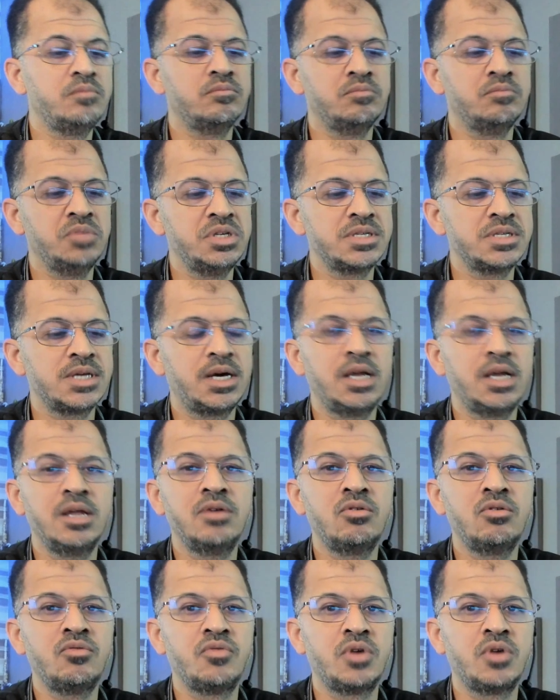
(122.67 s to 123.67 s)
ميزه
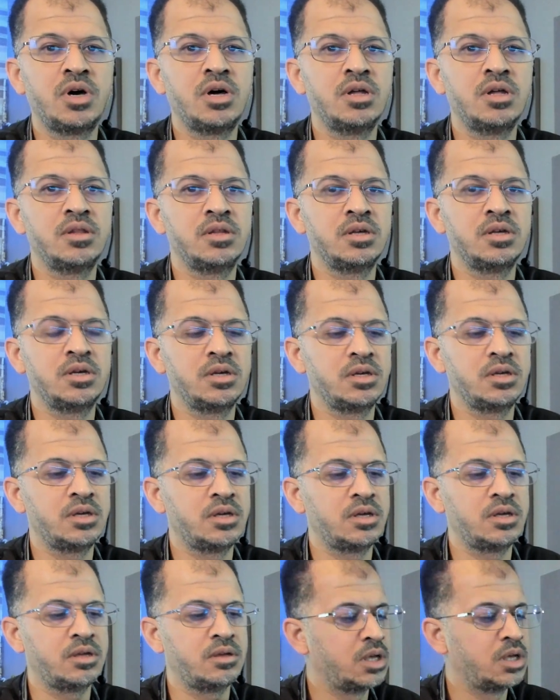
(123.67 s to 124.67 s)
حلوه في هذه
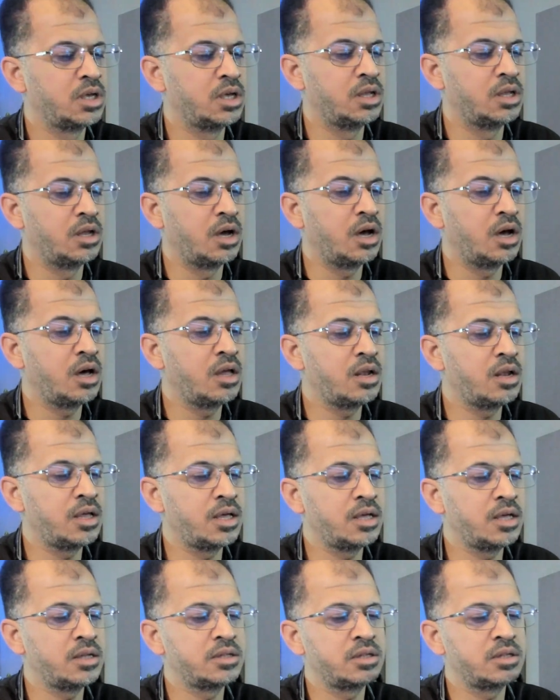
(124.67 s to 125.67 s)
آه،
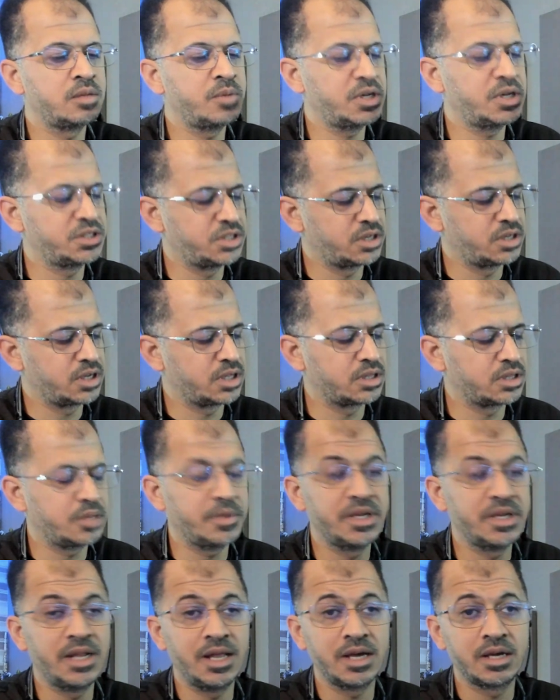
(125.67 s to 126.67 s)
الاله تبع شركه طبعا
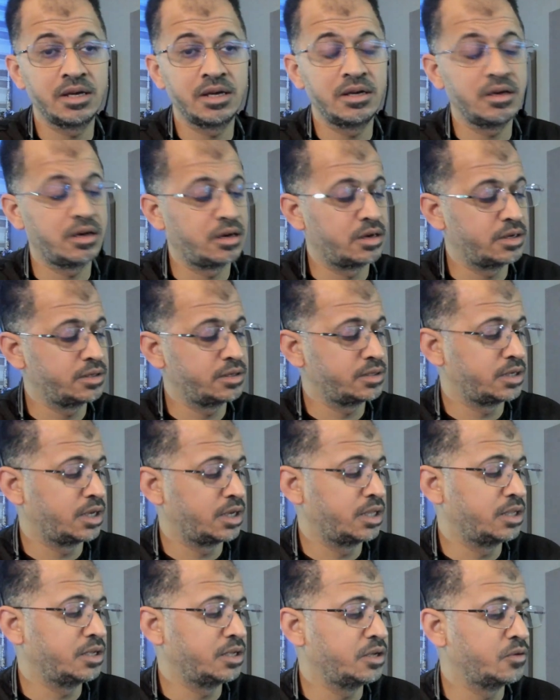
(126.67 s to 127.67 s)
الاكاي
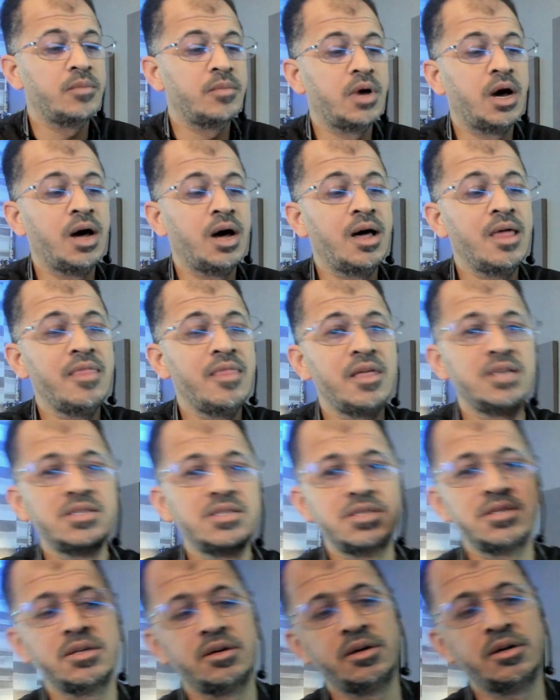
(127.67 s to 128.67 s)
الايوي هذا
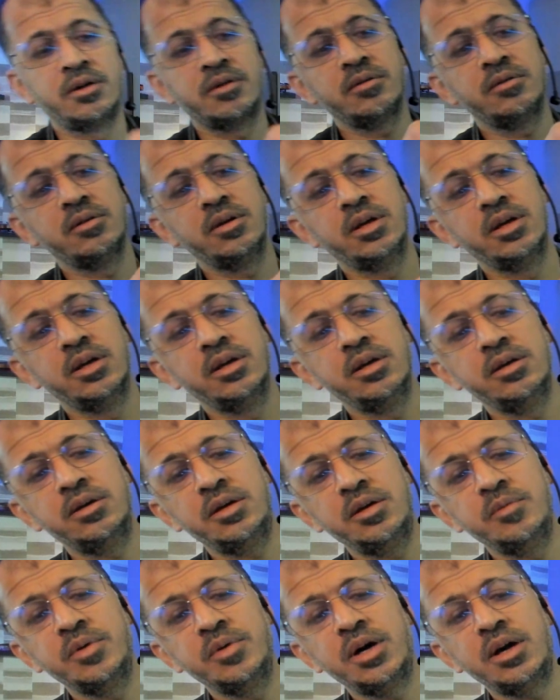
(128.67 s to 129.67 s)
الزر آه،
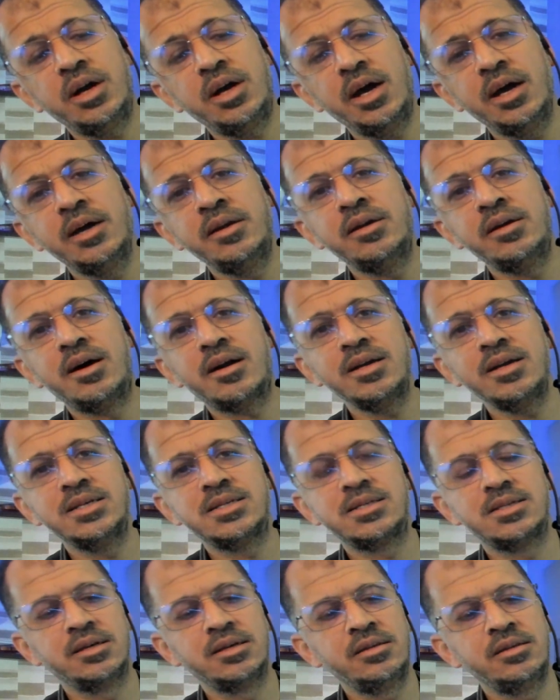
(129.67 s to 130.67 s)
عباره عن
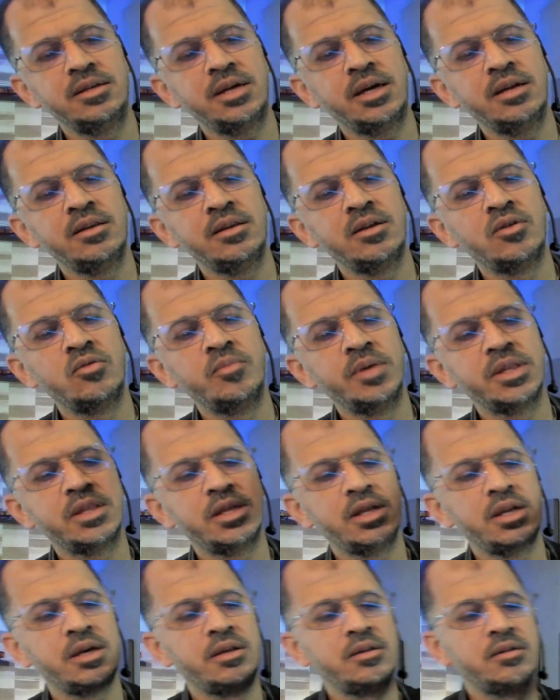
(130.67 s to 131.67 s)
ريست يعني لو
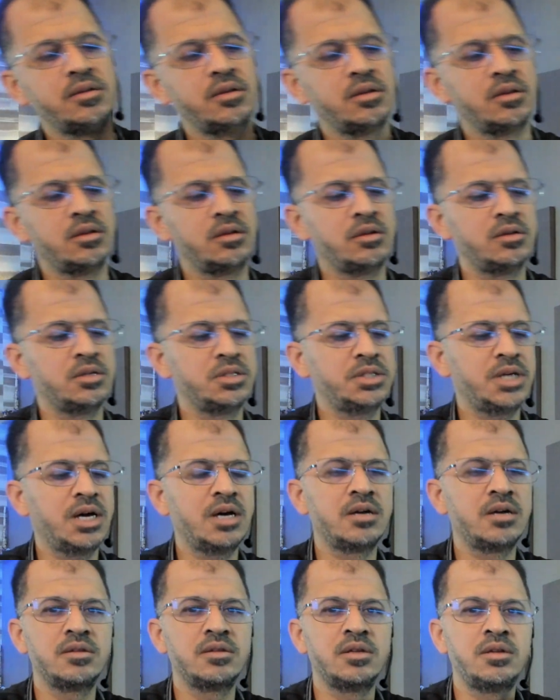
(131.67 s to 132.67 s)
مثلا آه،
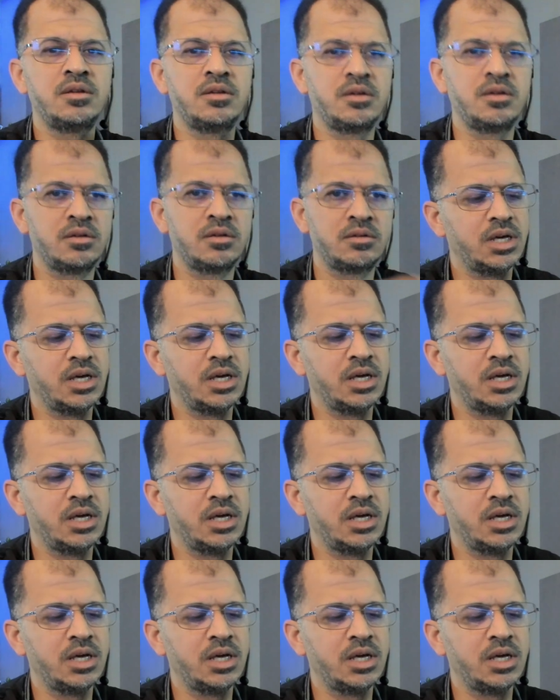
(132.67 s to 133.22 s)
شعرت ان